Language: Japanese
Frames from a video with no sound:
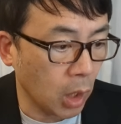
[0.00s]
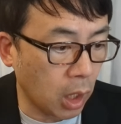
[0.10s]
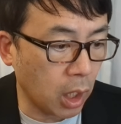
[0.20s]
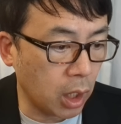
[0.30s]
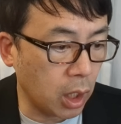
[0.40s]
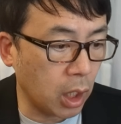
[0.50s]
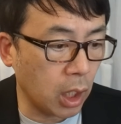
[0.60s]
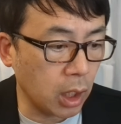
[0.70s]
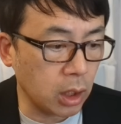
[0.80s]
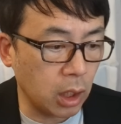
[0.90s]
はい、
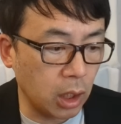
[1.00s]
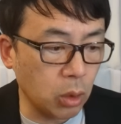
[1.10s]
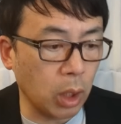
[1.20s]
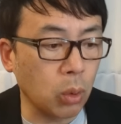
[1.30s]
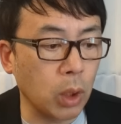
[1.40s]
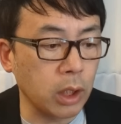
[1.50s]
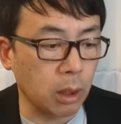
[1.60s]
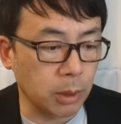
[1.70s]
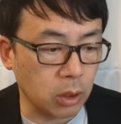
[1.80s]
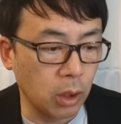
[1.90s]
ヘッドラインこう書いて
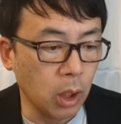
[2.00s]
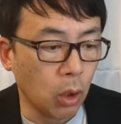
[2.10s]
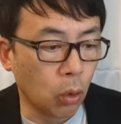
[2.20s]
あります。